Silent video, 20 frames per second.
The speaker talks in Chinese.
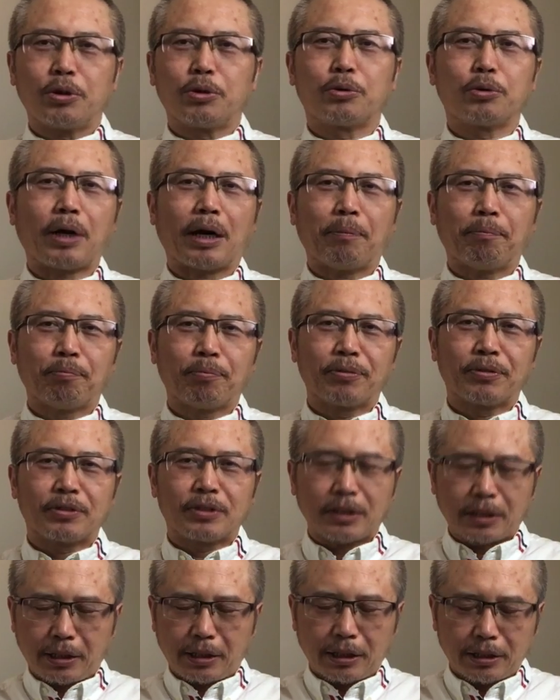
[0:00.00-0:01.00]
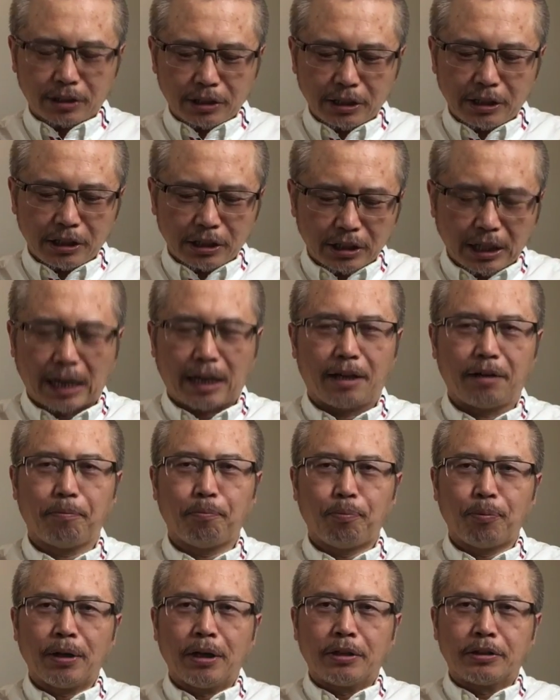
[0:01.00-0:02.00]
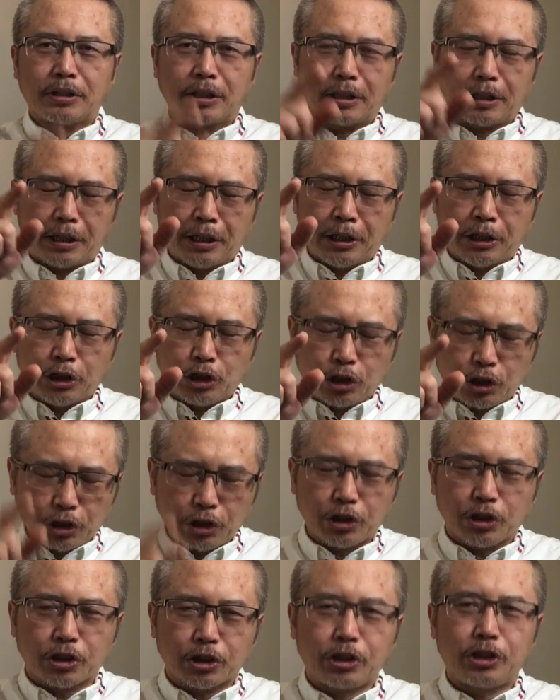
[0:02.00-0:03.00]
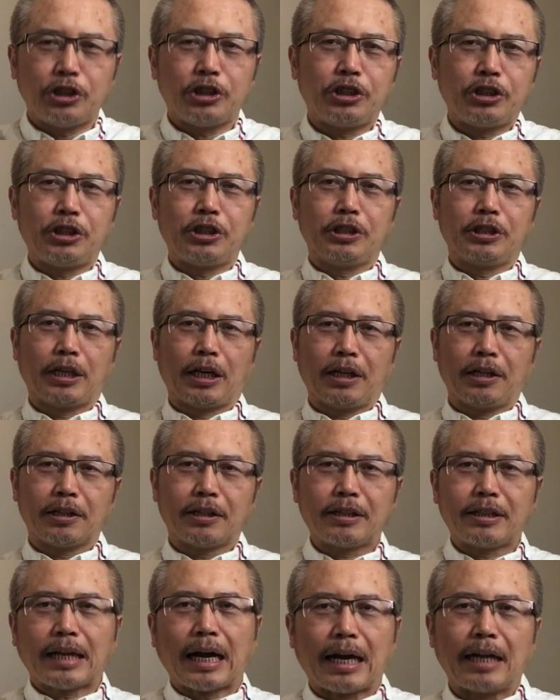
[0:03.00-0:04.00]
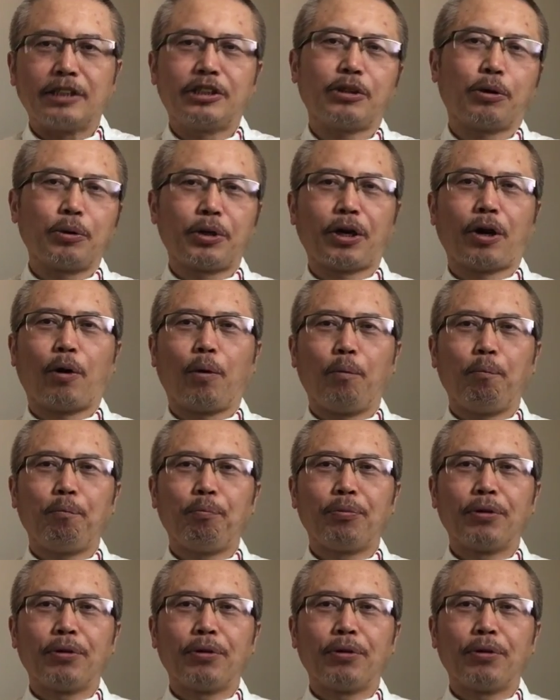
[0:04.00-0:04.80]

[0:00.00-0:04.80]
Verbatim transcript: 以说啊，这也是一场这个世纪性的大萧条。